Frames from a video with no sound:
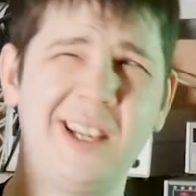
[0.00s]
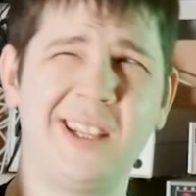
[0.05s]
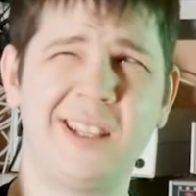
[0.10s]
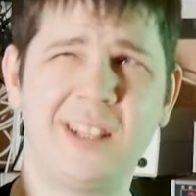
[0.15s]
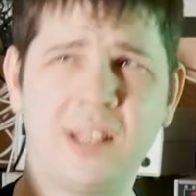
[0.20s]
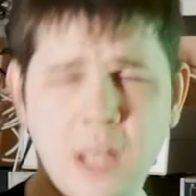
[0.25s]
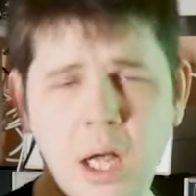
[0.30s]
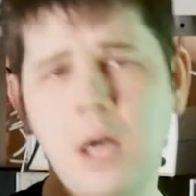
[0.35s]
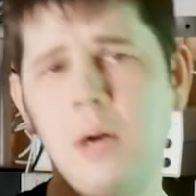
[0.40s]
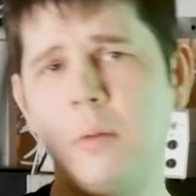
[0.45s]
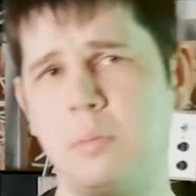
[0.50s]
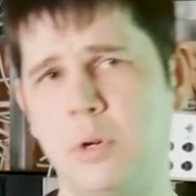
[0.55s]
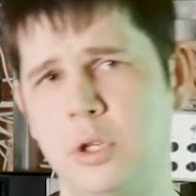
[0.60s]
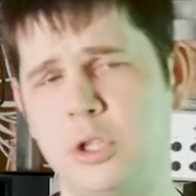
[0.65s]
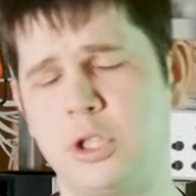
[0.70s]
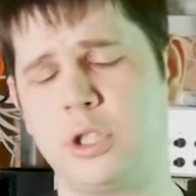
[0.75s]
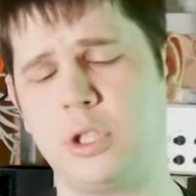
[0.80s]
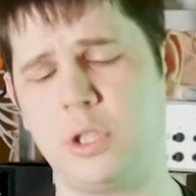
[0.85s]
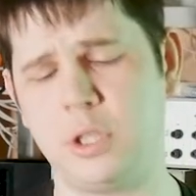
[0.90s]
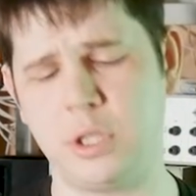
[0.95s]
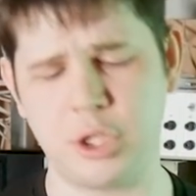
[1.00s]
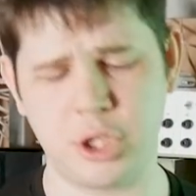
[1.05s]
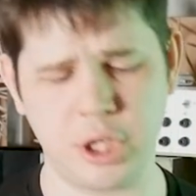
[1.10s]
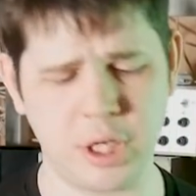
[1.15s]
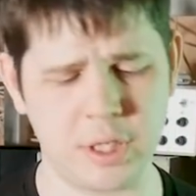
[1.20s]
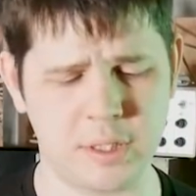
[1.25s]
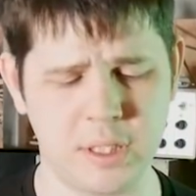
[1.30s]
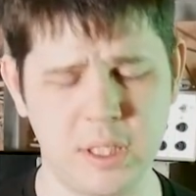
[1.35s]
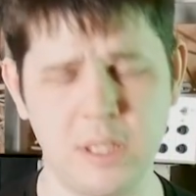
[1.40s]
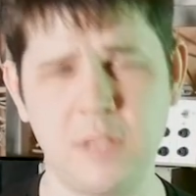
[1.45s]
Да, большая
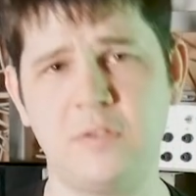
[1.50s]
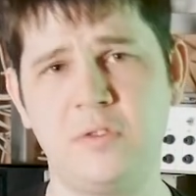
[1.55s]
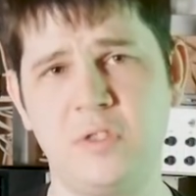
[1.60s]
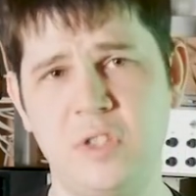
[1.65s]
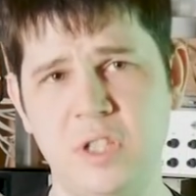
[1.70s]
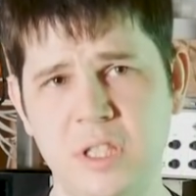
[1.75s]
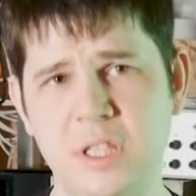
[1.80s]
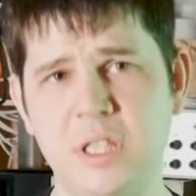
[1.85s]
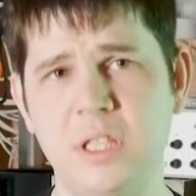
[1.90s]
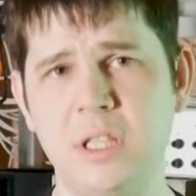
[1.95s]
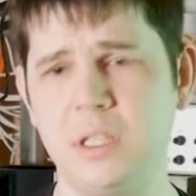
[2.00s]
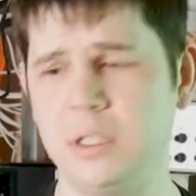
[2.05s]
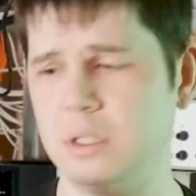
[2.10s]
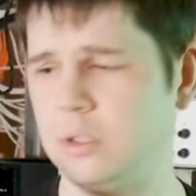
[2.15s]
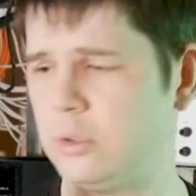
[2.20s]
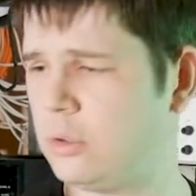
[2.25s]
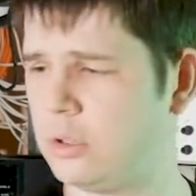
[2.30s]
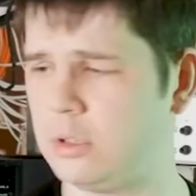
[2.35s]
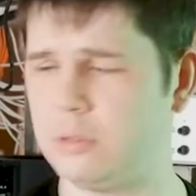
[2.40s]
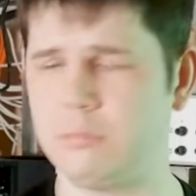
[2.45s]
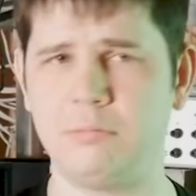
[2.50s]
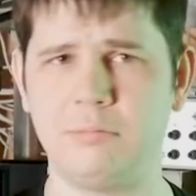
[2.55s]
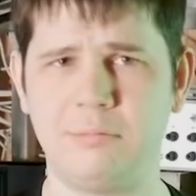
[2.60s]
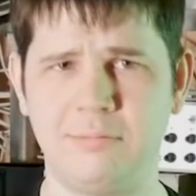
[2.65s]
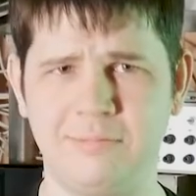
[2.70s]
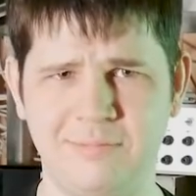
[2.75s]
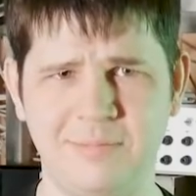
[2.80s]
часть есть в сети, но